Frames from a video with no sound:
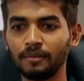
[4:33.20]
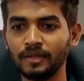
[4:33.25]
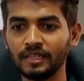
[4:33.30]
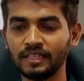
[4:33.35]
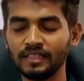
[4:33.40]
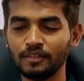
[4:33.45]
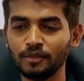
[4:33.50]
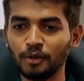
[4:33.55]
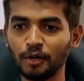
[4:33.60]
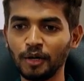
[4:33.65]

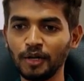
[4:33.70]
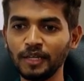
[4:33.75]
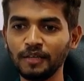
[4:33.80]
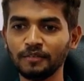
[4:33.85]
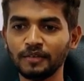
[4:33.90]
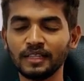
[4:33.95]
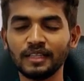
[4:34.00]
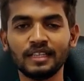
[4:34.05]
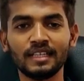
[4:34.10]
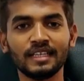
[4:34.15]
அப்படி
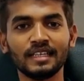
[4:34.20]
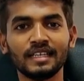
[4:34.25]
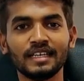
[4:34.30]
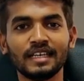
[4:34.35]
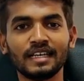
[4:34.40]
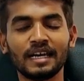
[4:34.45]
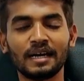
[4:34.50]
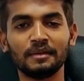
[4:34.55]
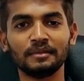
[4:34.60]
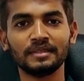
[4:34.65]
தோனி
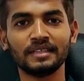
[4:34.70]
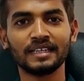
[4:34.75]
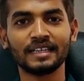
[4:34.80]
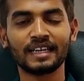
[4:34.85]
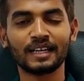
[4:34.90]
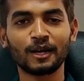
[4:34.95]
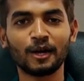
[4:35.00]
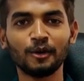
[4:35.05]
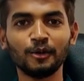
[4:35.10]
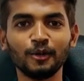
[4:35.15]
வந்து
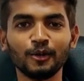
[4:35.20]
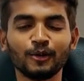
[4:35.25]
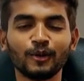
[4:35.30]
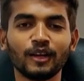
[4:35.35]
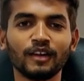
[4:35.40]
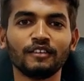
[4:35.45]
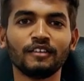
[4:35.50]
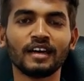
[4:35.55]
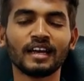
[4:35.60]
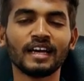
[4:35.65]
அந்த
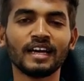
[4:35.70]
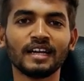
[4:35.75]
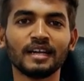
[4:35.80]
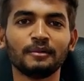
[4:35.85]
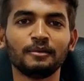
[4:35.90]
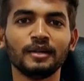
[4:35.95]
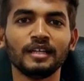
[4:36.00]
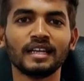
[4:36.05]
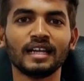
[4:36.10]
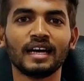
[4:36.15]
கிரவுண்டுக்குள்ளே
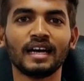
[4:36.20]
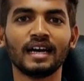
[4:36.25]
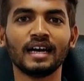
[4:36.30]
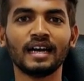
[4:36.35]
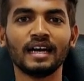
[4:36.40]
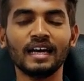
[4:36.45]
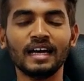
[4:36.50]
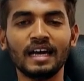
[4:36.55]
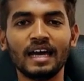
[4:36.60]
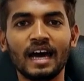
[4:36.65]
வராரு
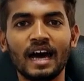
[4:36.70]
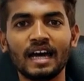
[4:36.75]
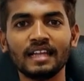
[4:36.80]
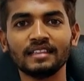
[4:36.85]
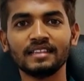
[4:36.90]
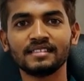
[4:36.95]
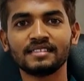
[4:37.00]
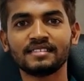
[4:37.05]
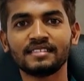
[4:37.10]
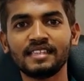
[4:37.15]
அப்படின்னா
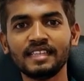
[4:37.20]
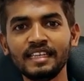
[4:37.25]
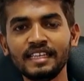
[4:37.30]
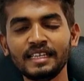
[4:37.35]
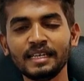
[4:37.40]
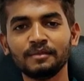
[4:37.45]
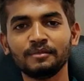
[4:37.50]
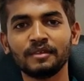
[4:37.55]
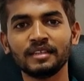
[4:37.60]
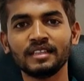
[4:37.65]
அந்த
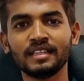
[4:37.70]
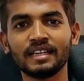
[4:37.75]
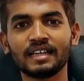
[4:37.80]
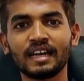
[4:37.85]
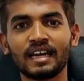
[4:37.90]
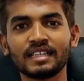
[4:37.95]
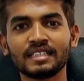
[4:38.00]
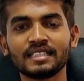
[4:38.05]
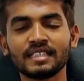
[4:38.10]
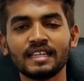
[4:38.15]
சிங்கம்
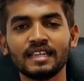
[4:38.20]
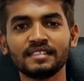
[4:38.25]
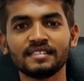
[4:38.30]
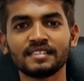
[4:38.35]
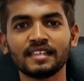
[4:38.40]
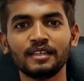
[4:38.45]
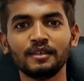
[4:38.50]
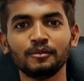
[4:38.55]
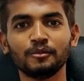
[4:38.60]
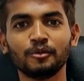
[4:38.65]
வந்து
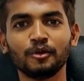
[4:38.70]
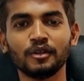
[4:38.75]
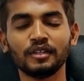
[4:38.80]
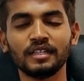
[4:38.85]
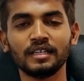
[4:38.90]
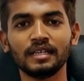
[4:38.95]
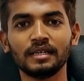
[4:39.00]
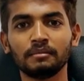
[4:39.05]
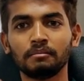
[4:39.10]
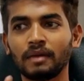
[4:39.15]
கர்ஜனை
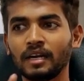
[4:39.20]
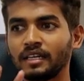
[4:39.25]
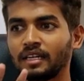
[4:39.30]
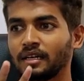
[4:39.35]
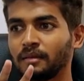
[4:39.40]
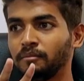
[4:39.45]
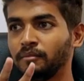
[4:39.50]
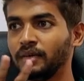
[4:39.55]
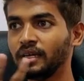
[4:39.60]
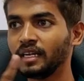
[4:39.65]
செய்யும் போது
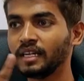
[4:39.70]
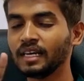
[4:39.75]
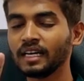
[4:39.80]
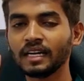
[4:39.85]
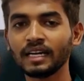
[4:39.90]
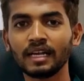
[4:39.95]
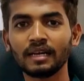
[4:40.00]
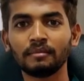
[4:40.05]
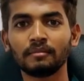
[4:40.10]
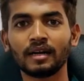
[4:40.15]
மற்ற
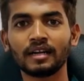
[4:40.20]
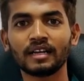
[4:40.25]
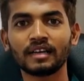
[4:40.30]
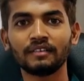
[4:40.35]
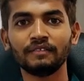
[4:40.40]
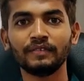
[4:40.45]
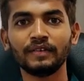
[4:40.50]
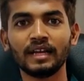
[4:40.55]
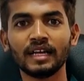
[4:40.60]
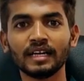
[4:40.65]
மிருகங்கள்
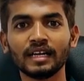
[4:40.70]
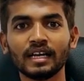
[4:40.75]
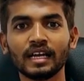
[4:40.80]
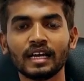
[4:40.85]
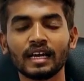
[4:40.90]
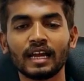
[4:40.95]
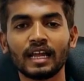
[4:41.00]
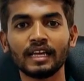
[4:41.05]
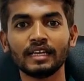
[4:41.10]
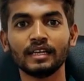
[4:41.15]
மற்ற
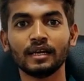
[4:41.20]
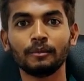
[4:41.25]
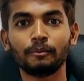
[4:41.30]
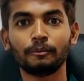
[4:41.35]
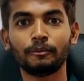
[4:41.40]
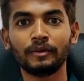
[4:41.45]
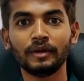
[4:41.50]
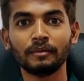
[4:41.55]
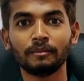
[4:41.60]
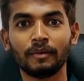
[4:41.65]

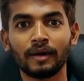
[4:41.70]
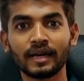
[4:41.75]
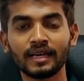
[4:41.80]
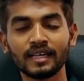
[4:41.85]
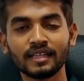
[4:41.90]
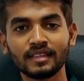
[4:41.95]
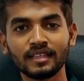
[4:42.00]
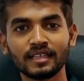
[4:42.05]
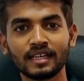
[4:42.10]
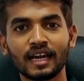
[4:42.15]
விலங்குகள்லாம் எப்படி
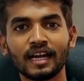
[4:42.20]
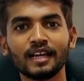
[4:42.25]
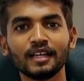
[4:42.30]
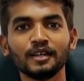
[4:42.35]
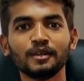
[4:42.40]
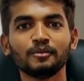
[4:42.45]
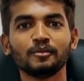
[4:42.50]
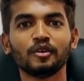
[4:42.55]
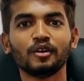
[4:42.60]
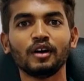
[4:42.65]
பயந்து
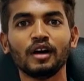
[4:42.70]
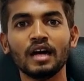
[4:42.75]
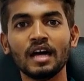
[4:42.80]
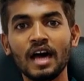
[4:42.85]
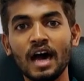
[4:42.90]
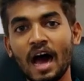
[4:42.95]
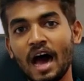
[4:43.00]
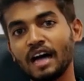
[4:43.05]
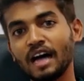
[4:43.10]
நடுங்குமோ